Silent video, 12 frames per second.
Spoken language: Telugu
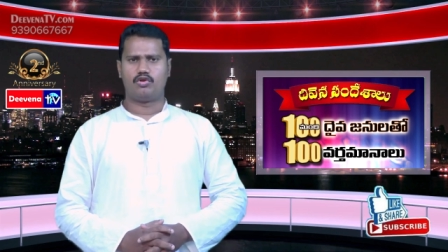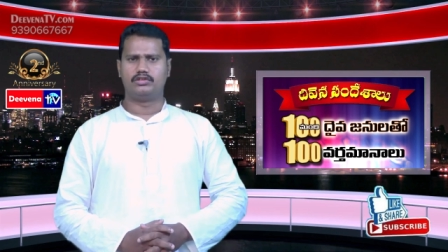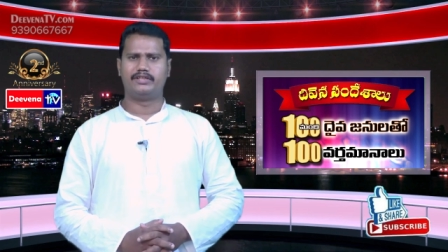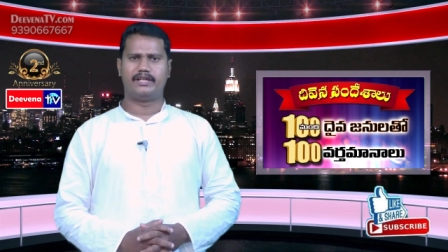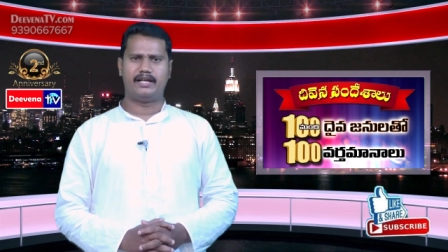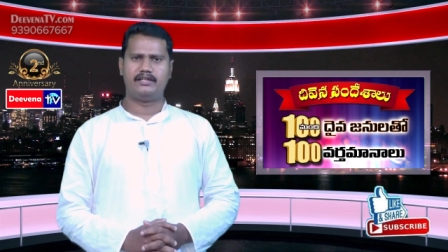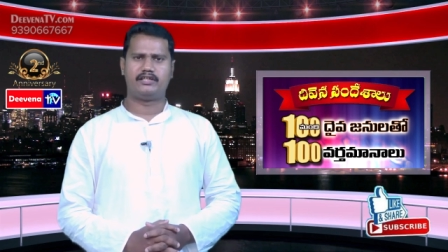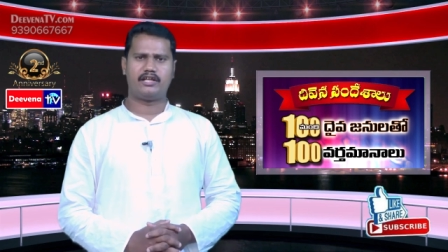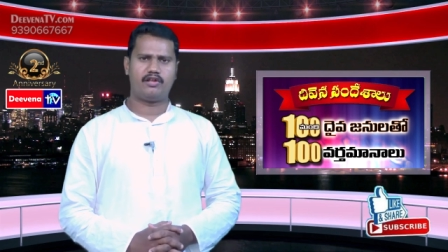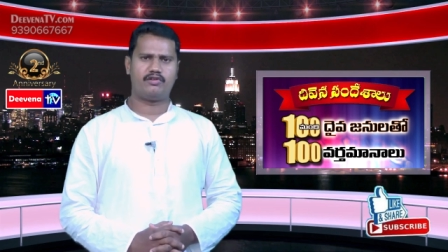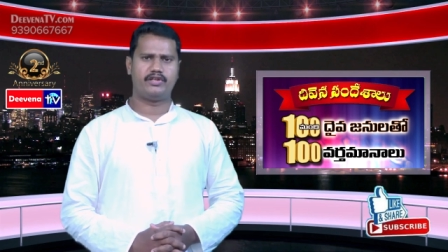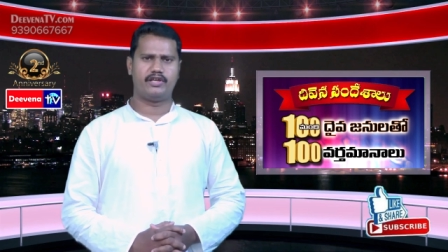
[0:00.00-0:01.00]
కొందరు
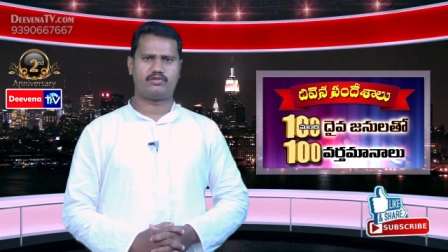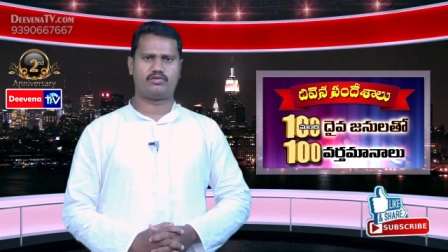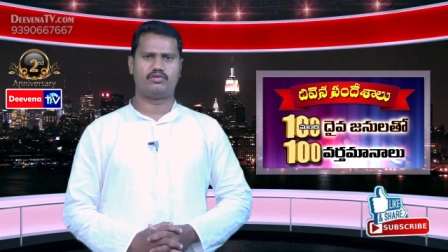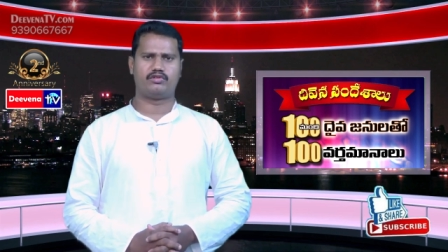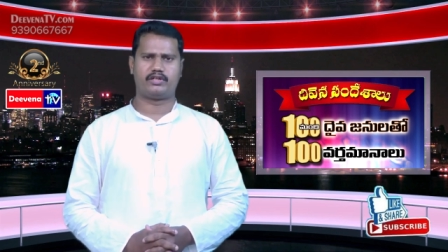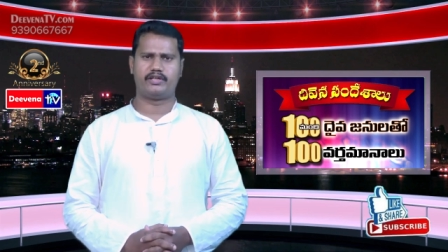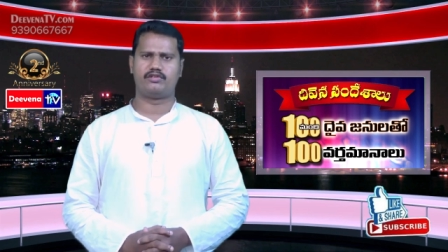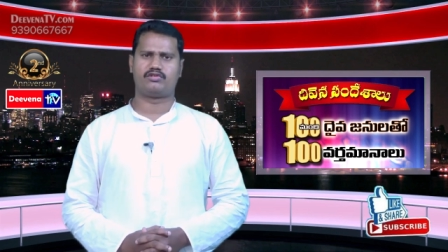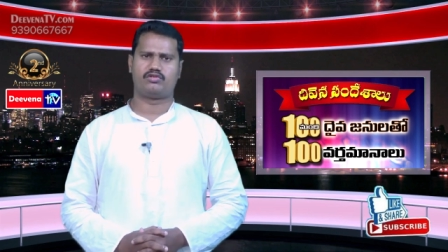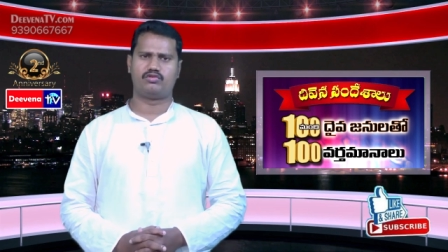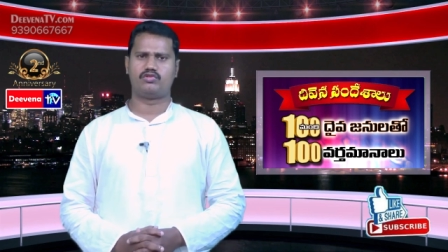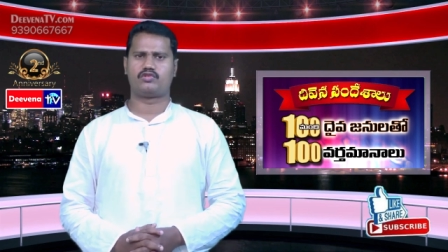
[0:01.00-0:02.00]
అంటారు
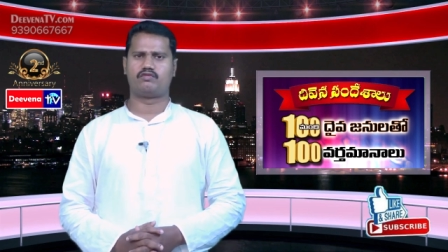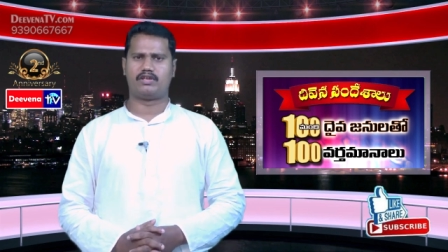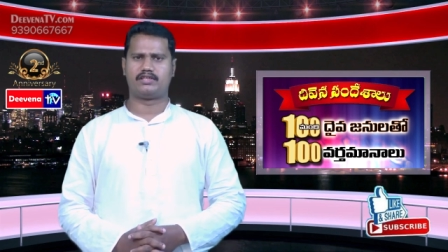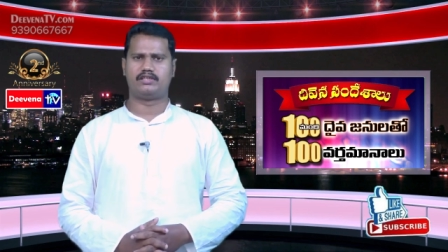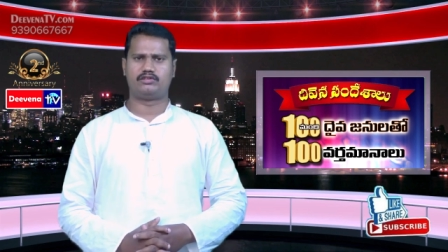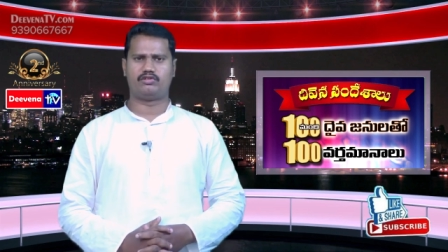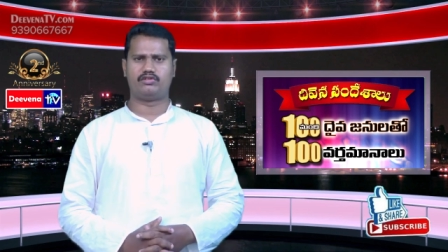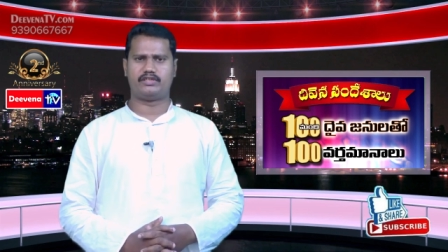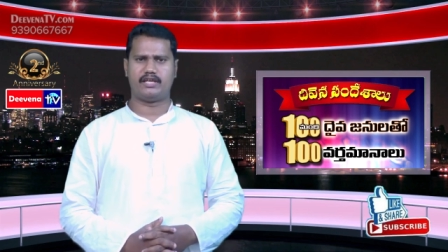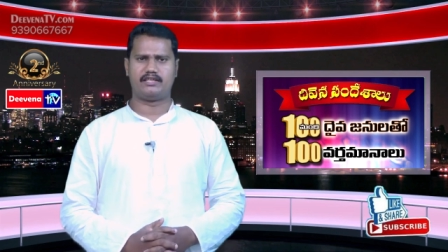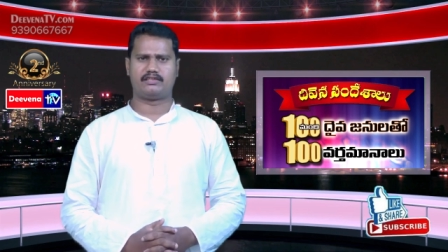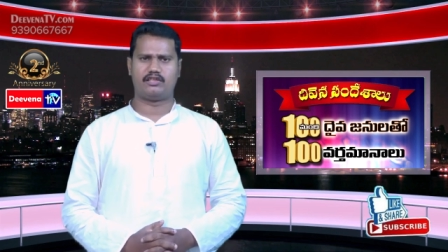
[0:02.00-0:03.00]
యేసుక్రీస్తు స్వస్థతలు
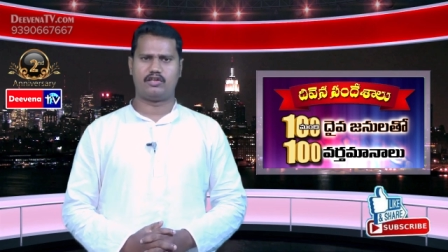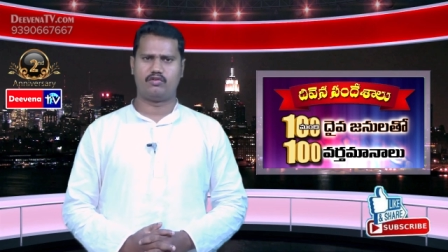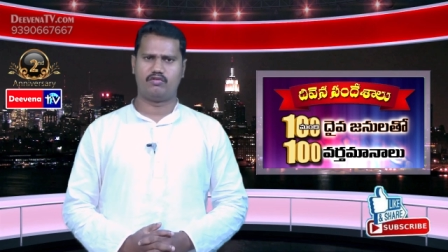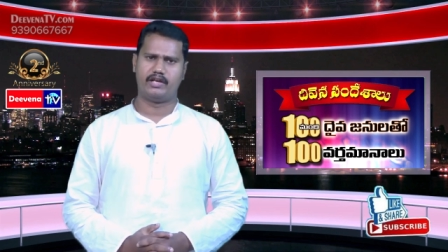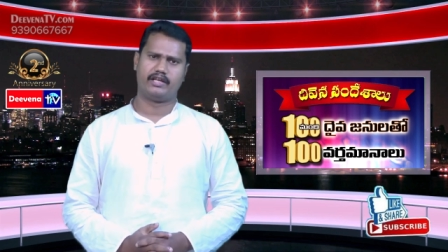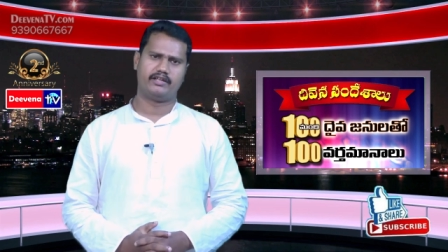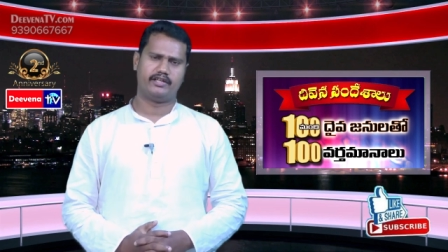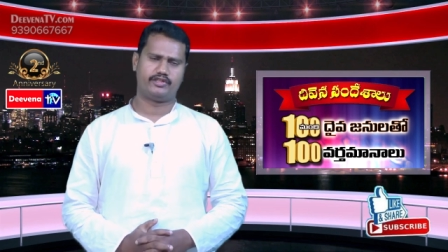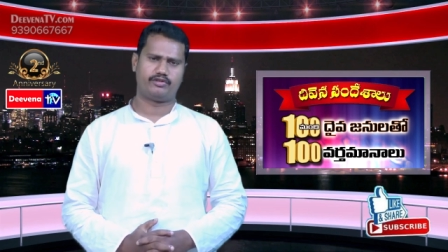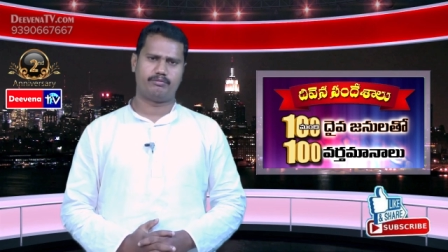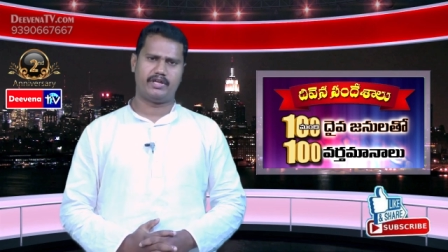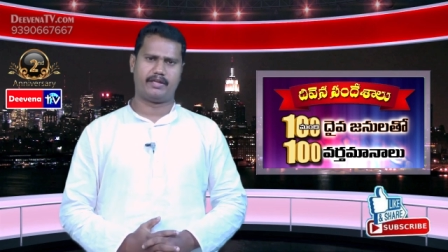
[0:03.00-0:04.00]
చేస్తారు అని
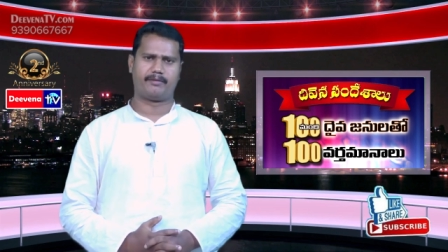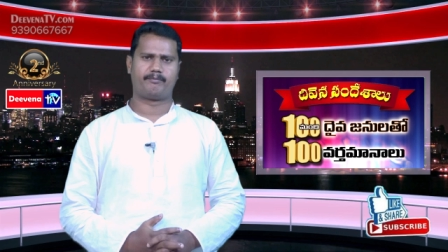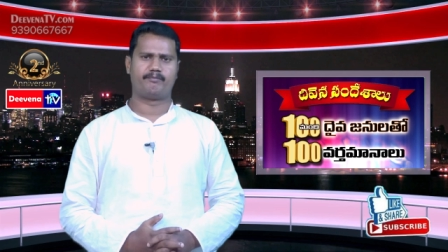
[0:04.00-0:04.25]
నిజమే